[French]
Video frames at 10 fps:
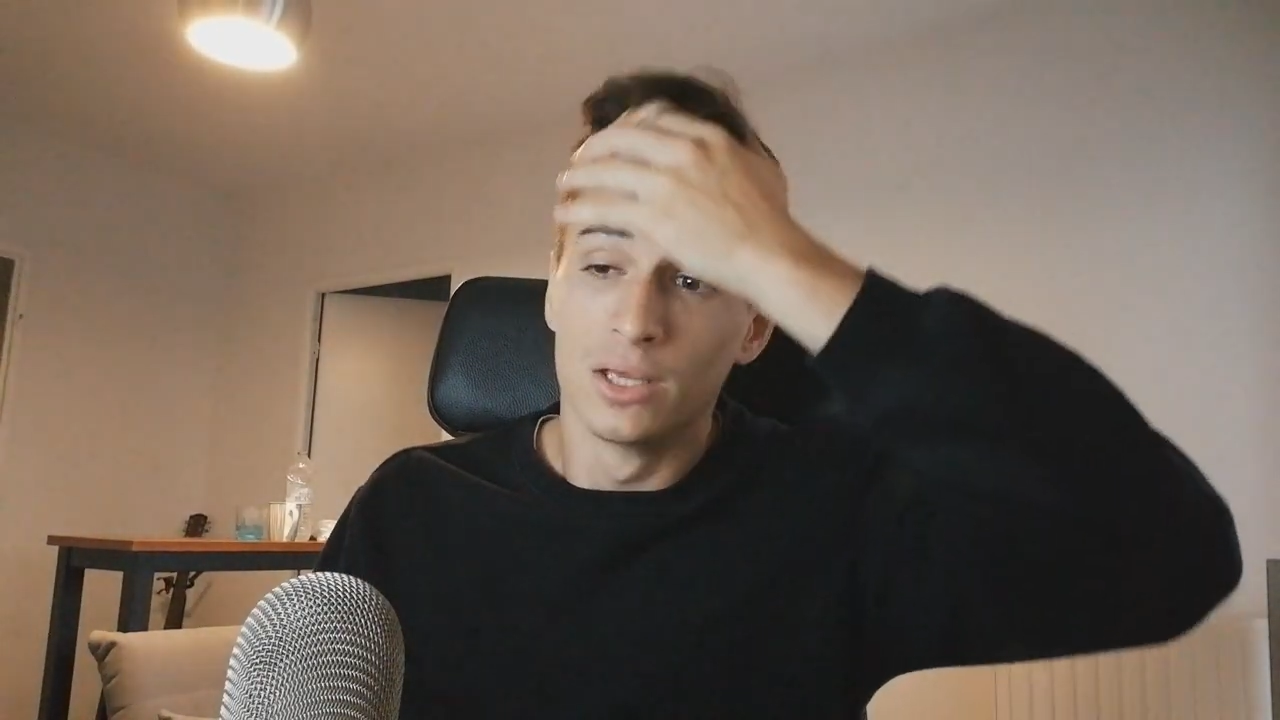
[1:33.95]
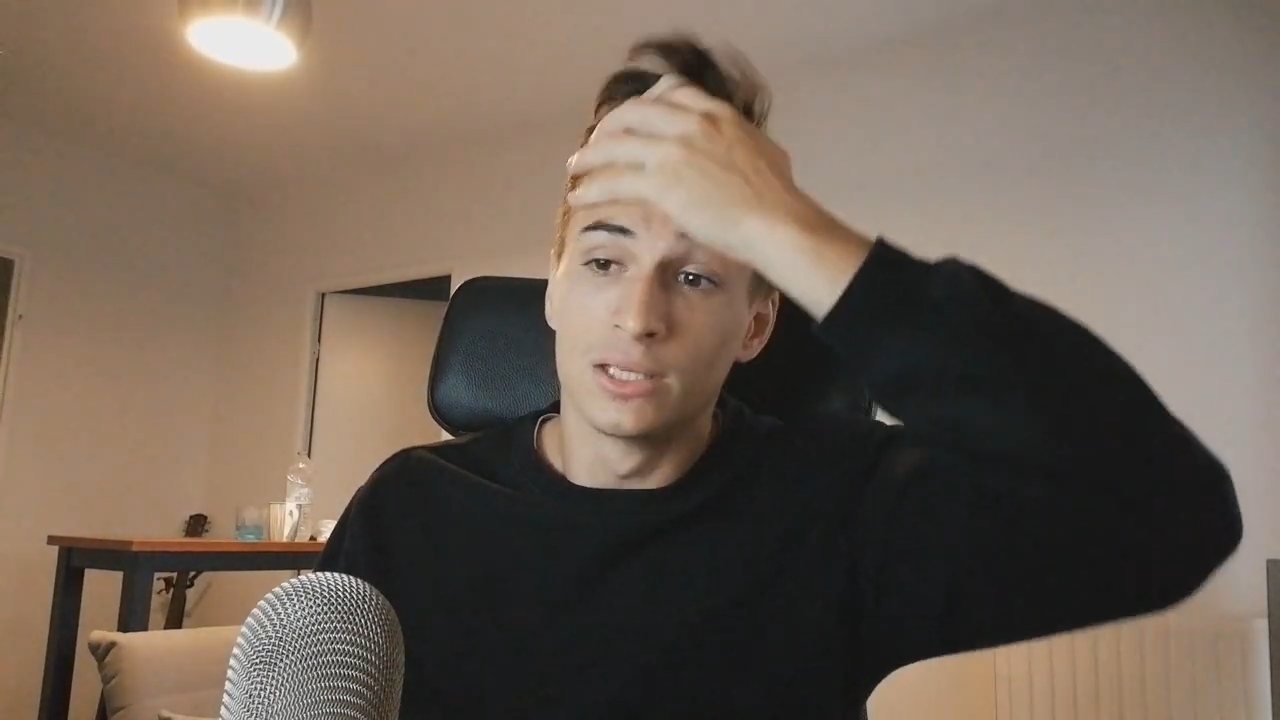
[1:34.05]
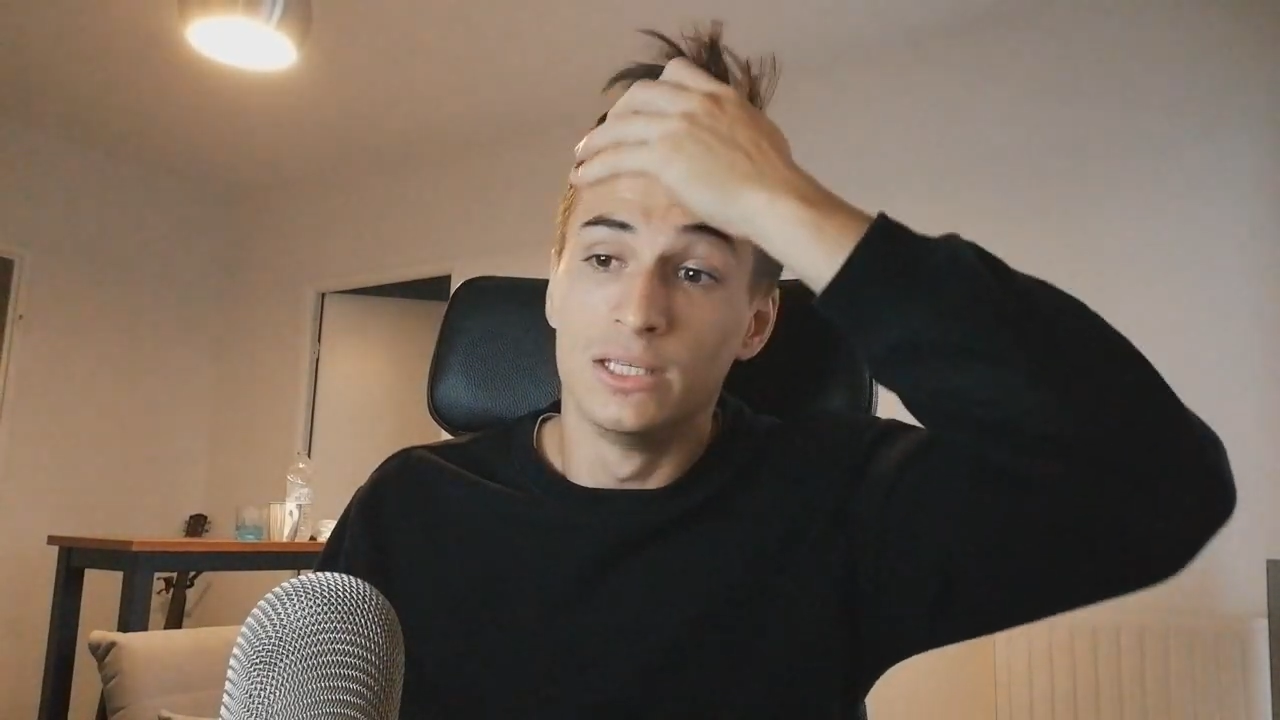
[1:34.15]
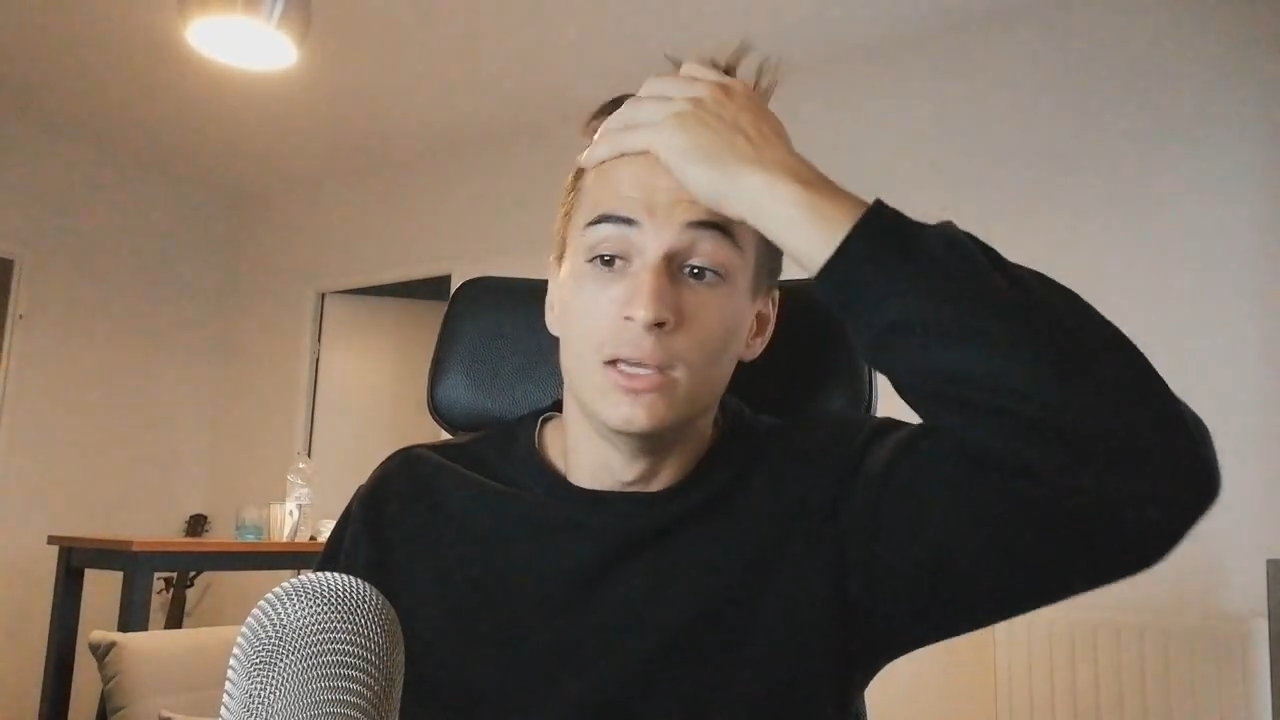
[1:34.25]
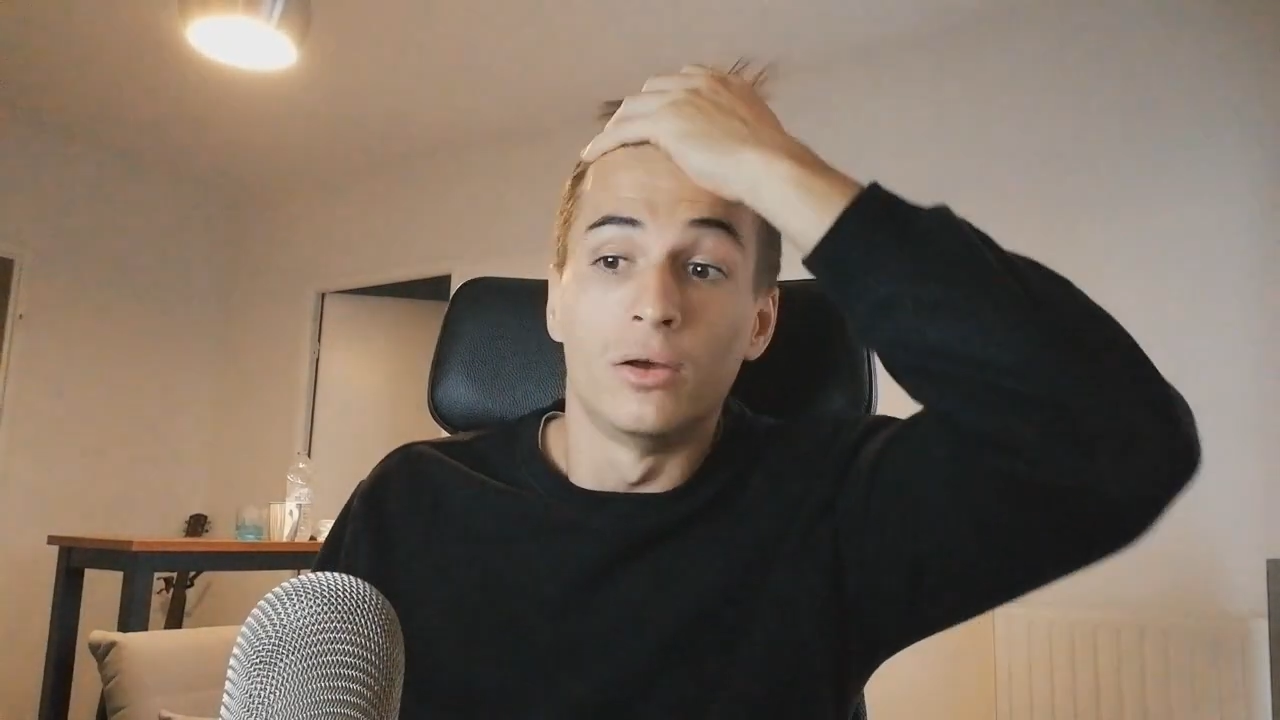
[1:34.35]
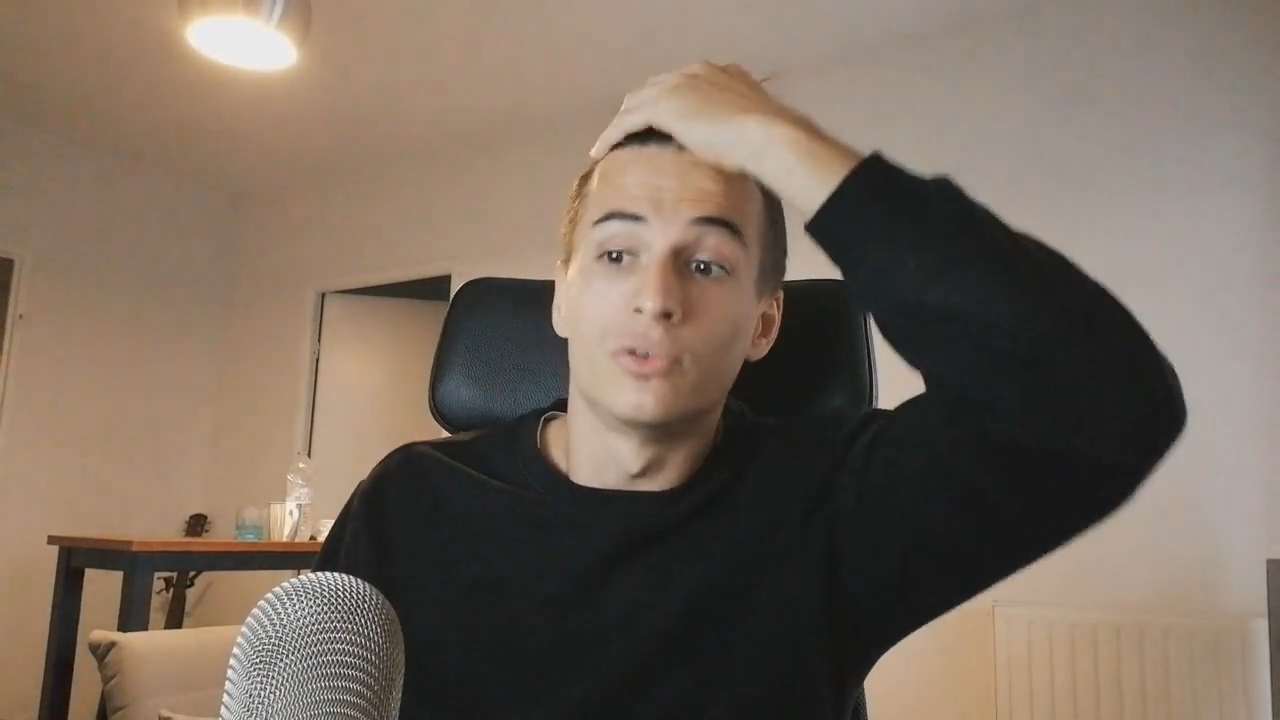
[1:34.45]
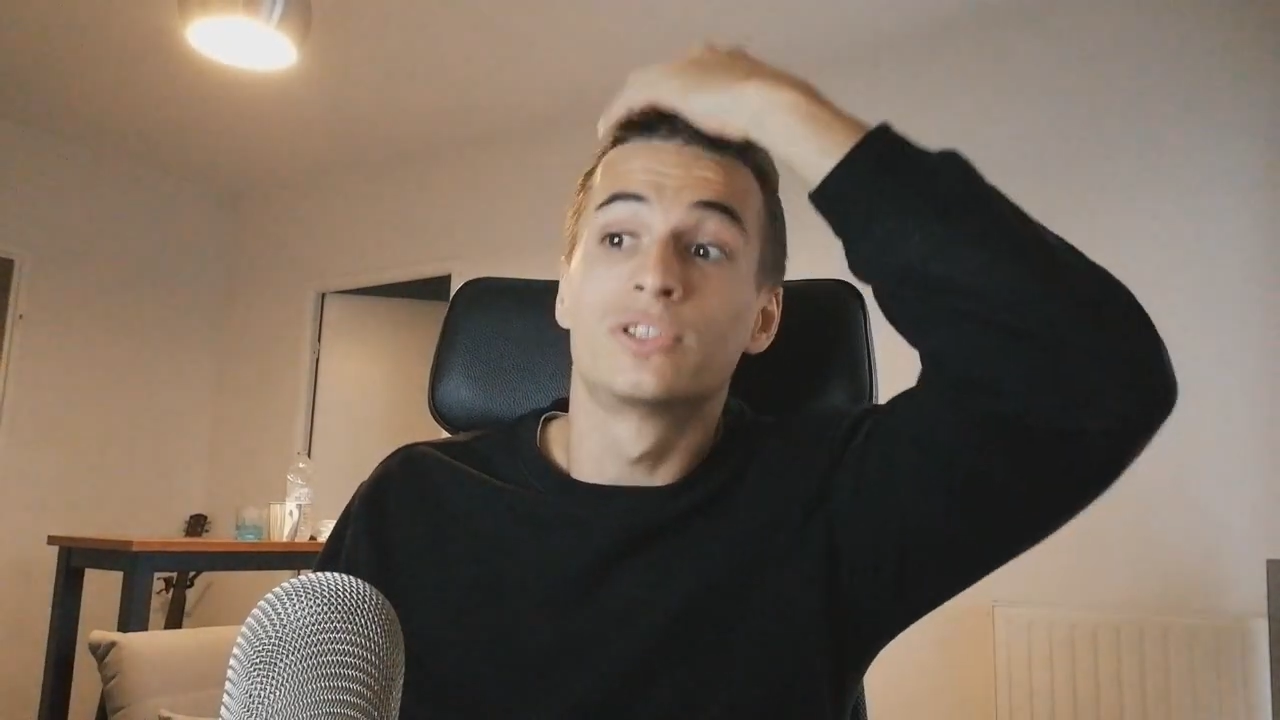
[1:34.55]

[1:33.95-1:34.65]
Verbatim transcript: qui euh,